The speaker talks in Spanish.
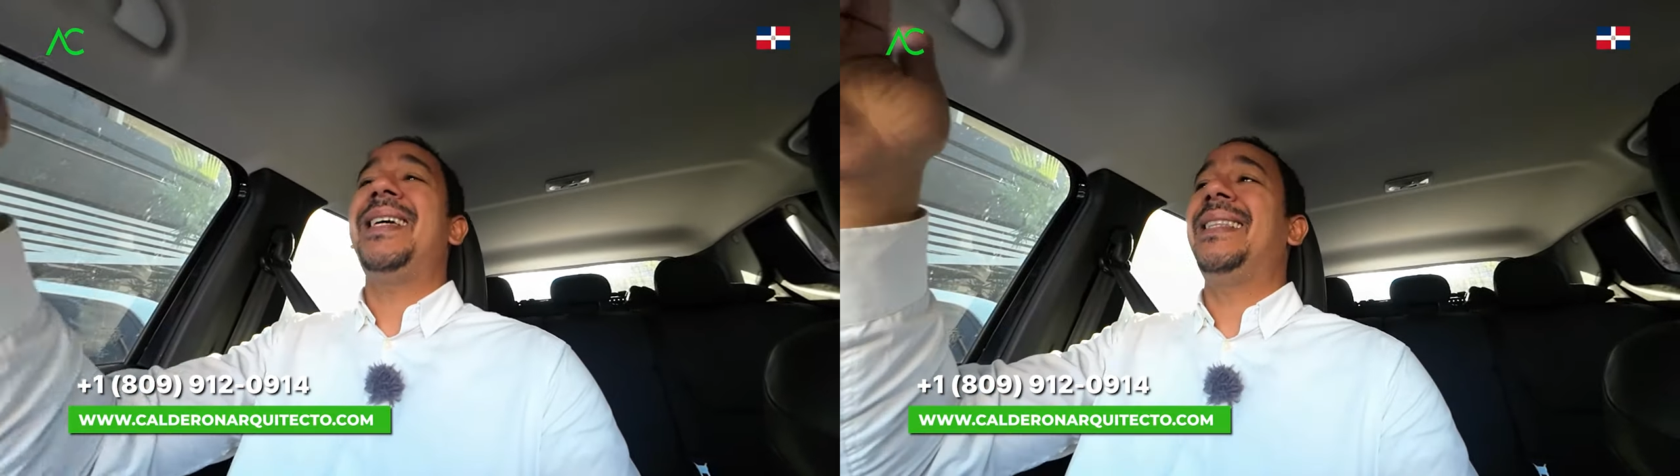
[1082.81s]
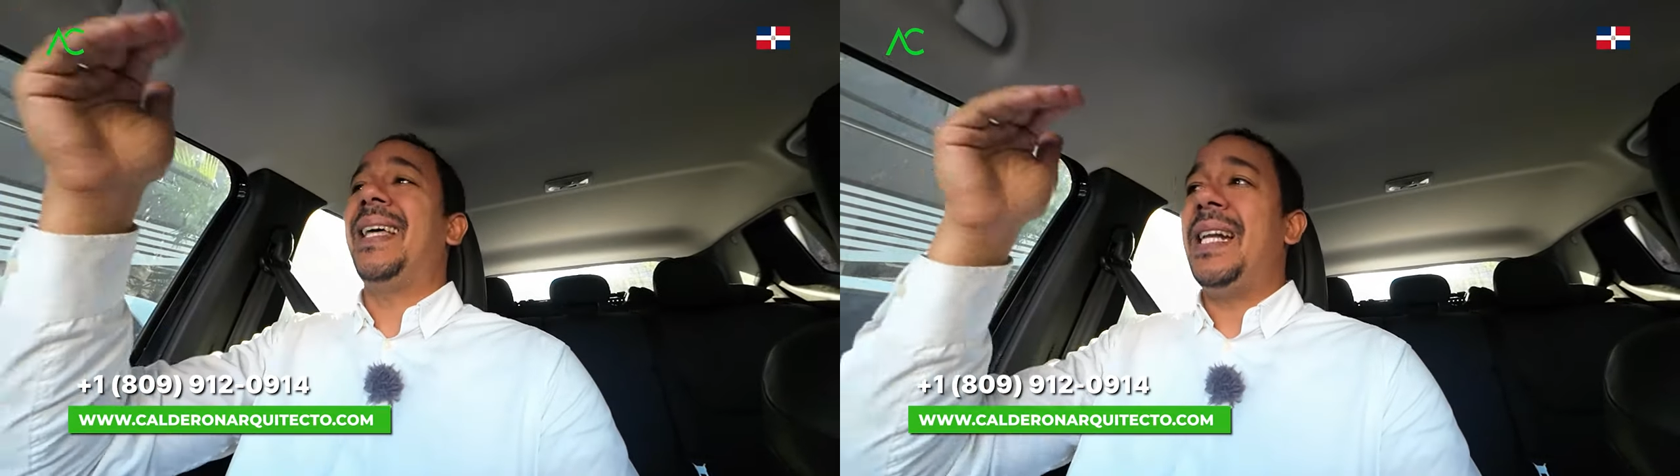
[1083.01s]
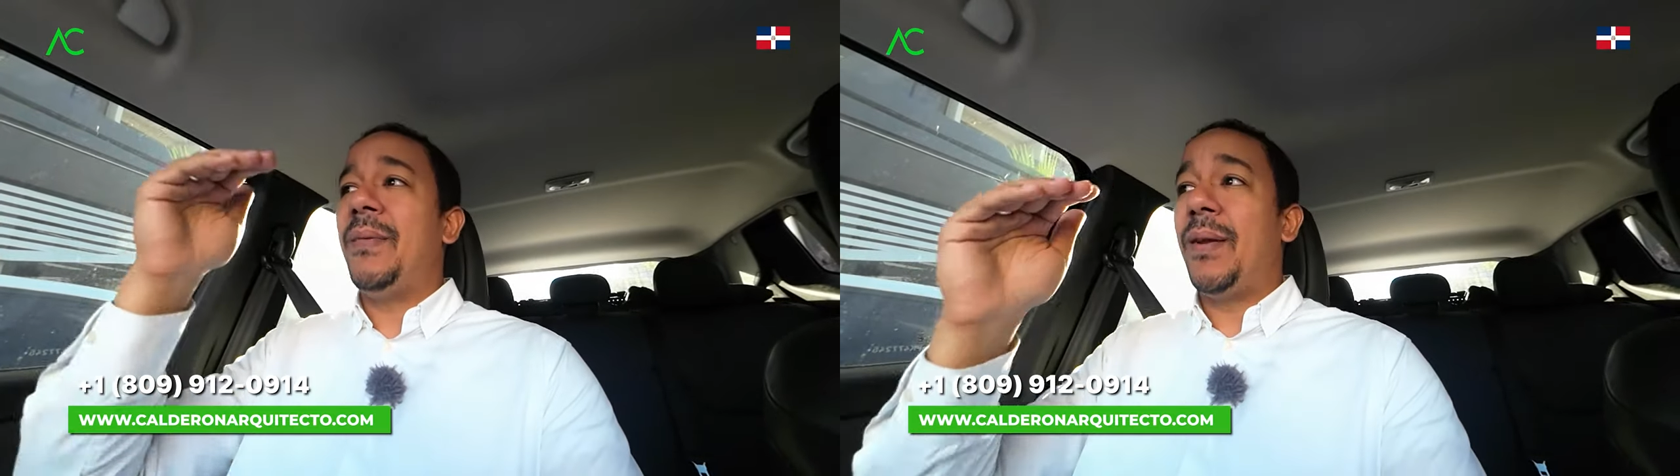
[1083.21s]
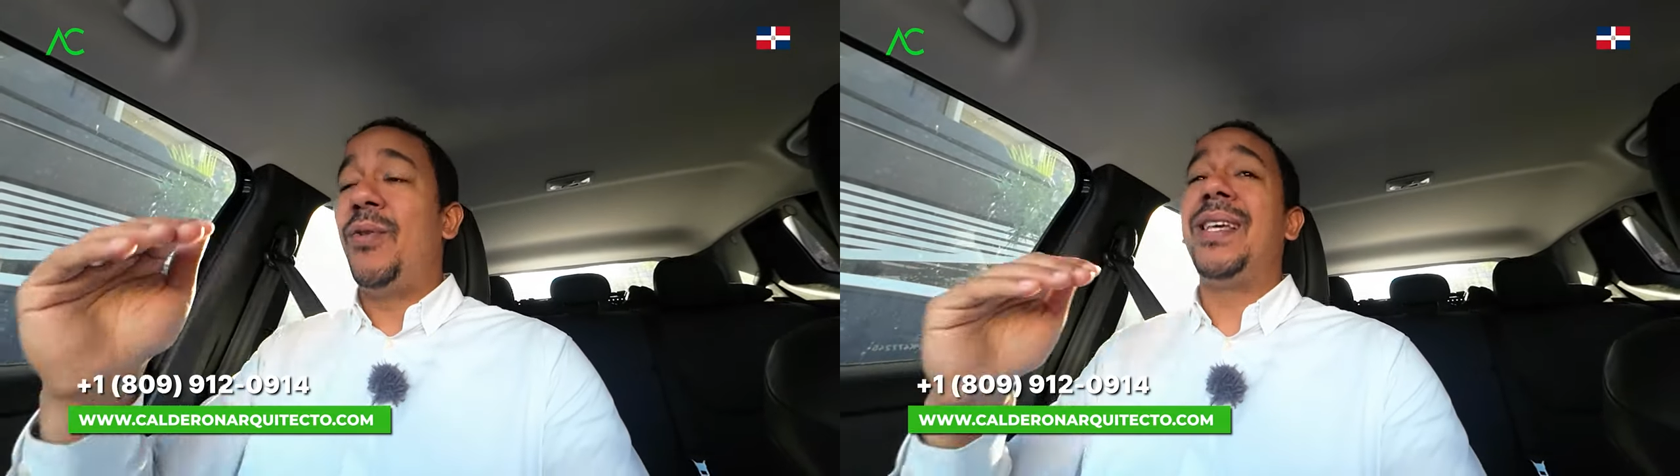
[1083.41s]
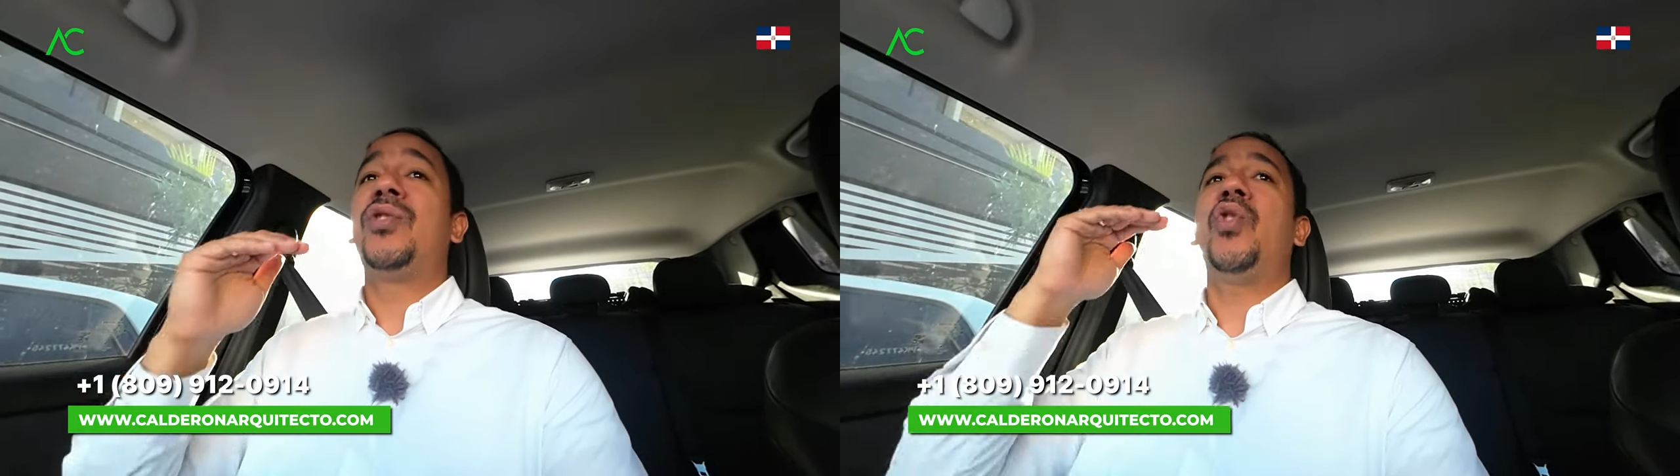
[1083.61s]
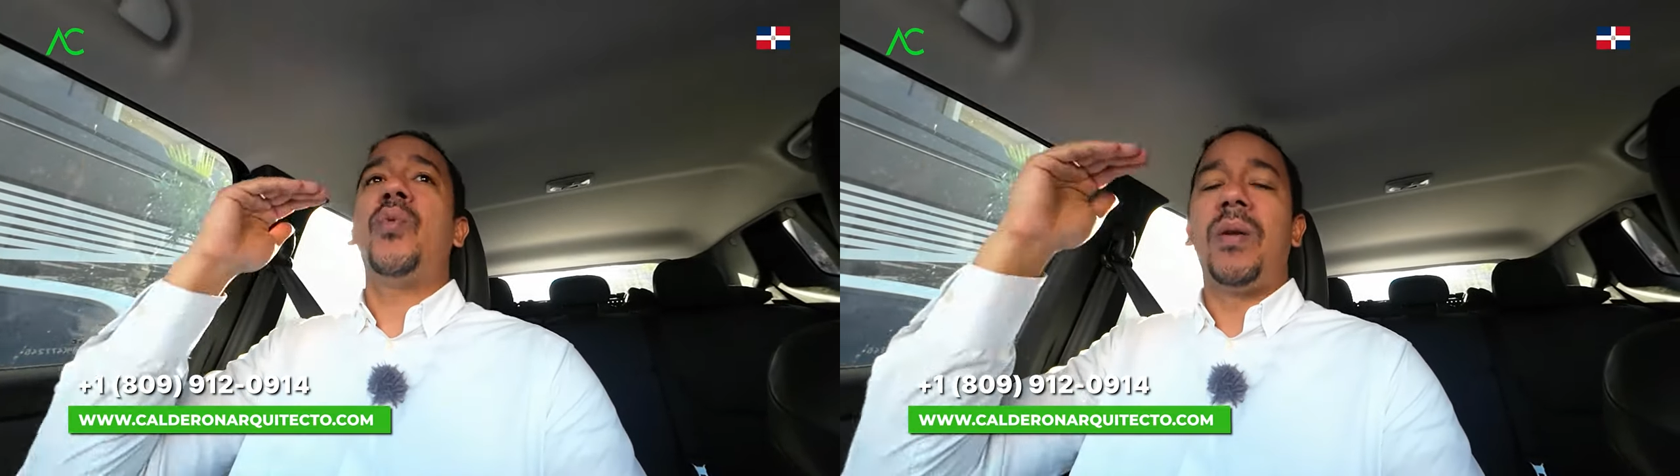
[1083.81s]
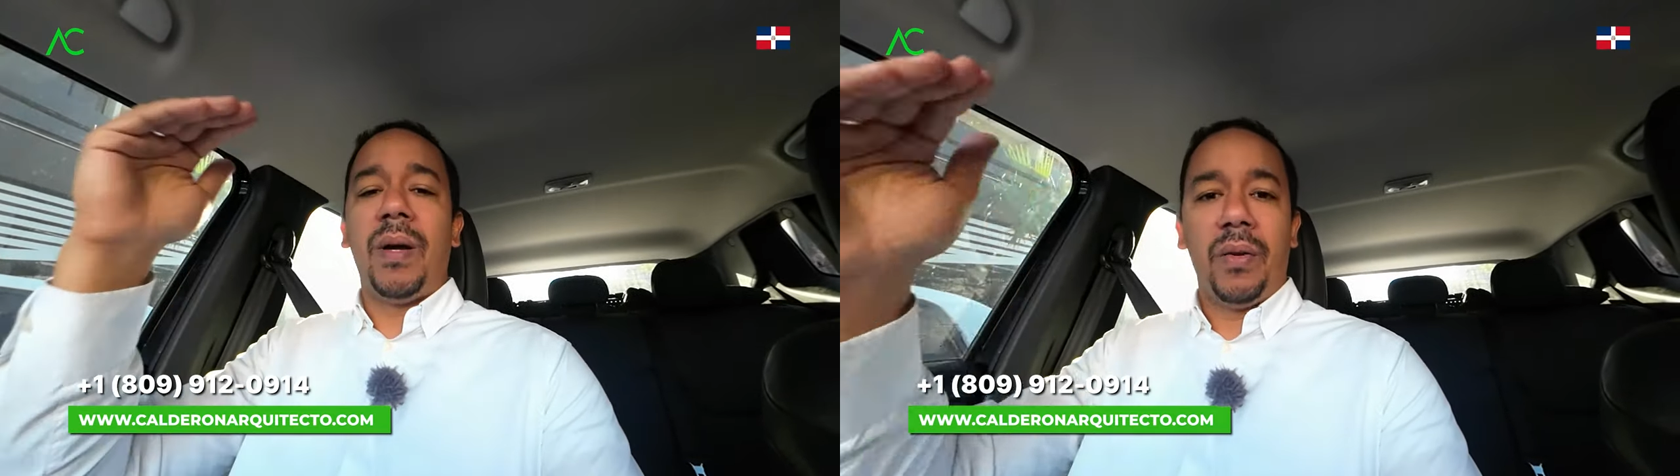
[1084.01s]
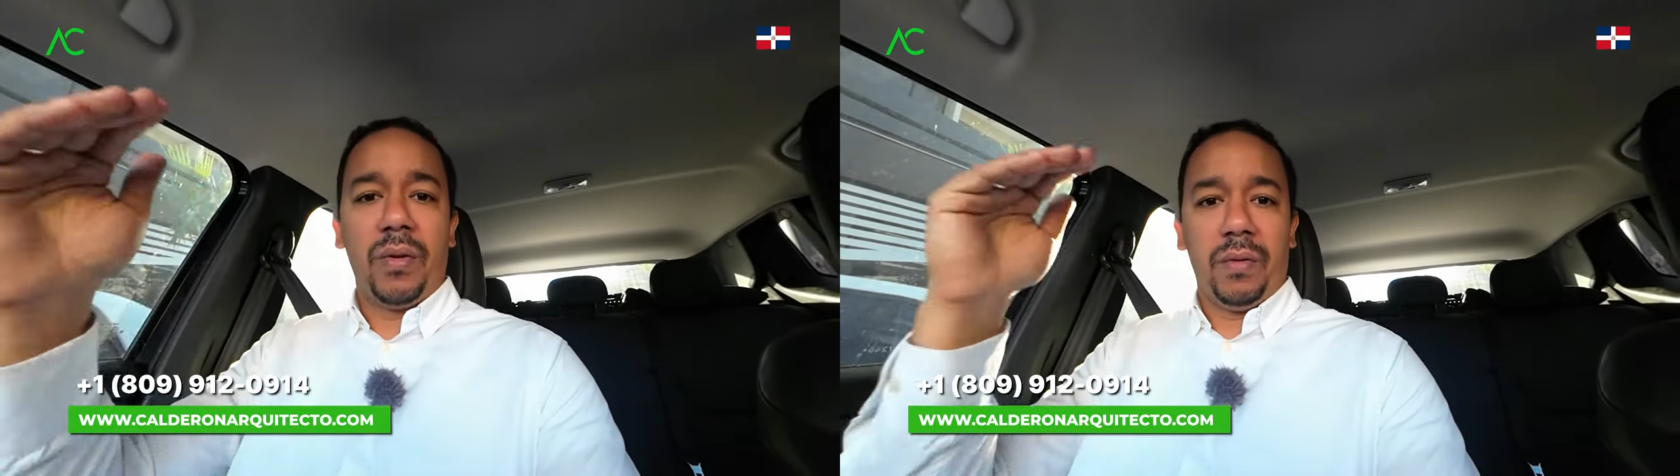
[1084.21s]
quitarle el valor, le subo el
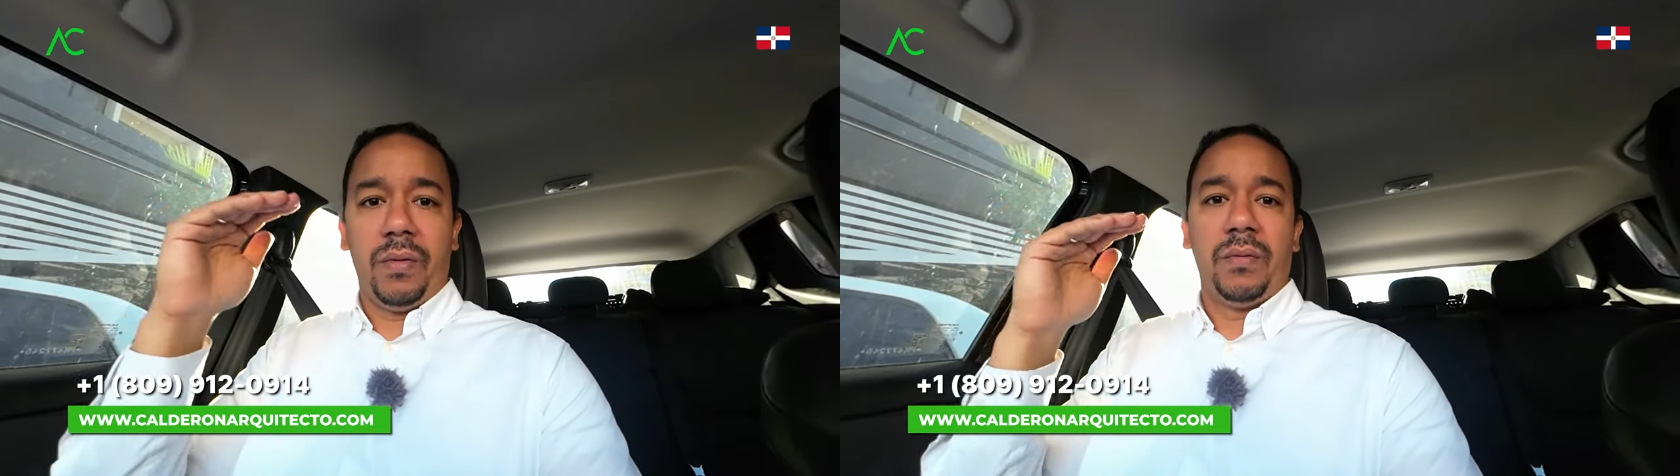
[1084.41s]
valor.